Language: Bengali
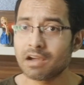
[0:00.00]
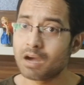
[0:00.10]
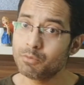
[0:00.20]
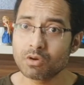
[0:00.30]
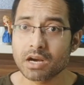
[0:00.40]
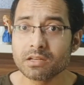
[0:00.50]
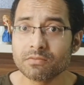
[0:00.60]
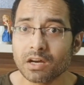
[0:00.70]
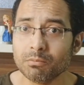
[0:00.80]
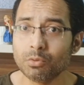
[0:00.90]
আমিও গাড়ির
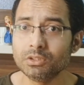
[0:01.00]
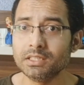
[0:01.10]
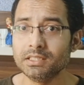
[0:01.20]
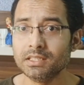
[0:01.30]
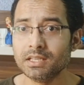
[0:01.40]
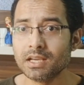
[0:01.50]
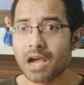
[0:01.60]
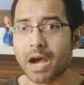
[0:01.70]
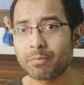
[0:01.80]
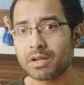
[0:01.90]
ভাল্ব বদলে দিই
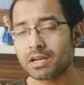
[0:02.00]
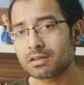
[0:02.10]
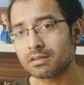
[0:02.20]
আপনার